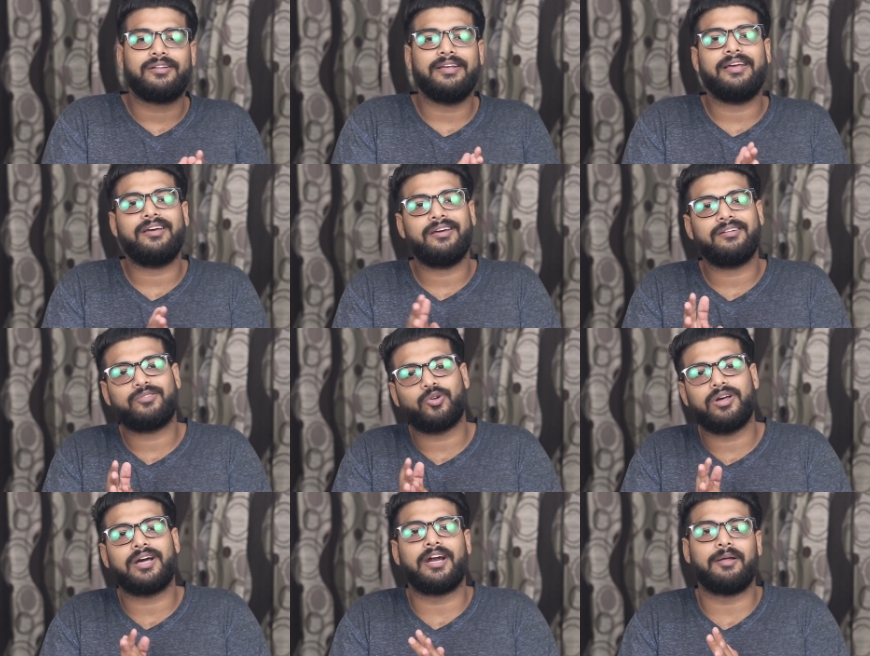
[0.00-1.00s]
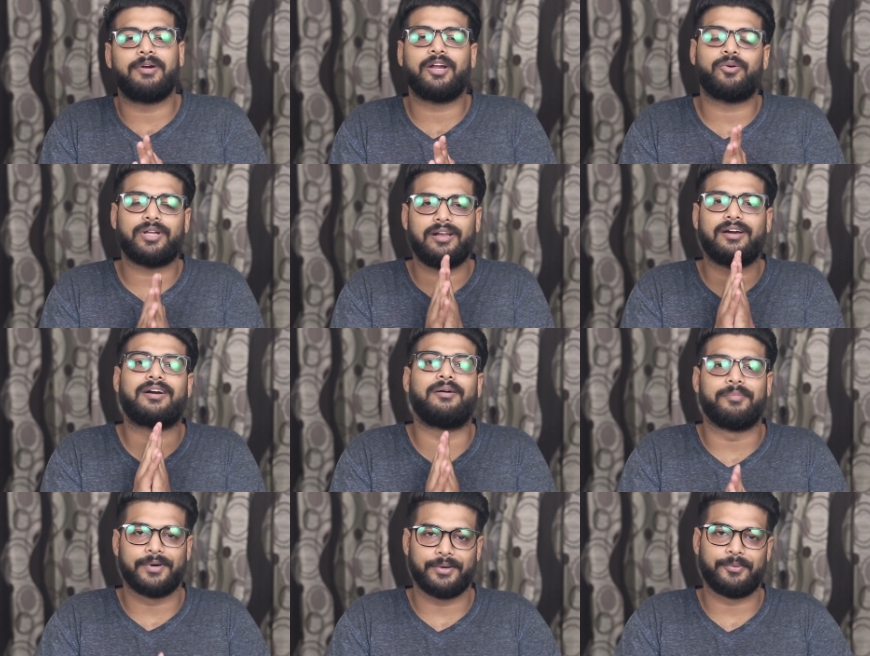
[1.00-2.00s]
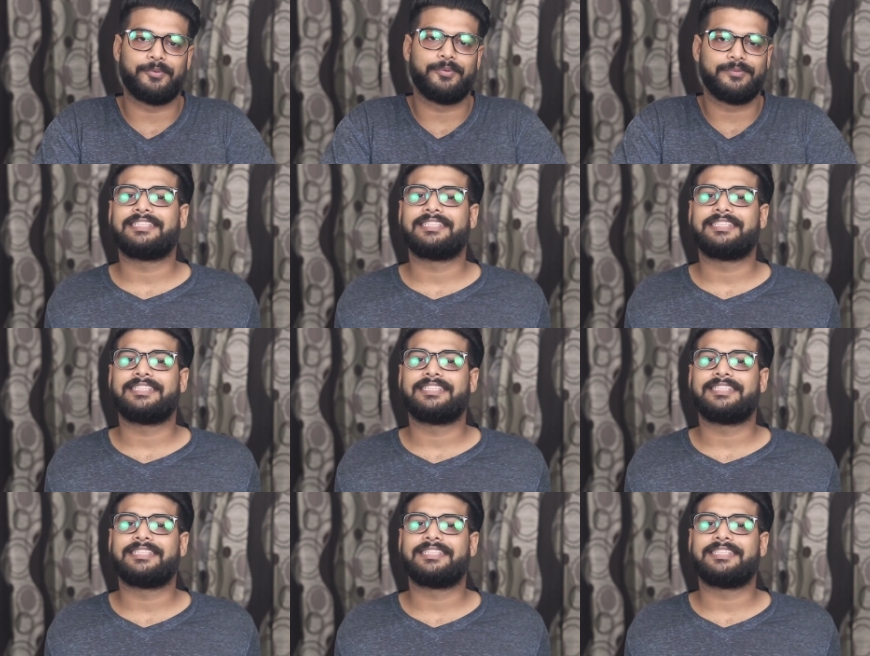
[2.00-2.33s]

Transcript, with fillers: तो ये थोड़ा गड़बड़ घोटाला कम करो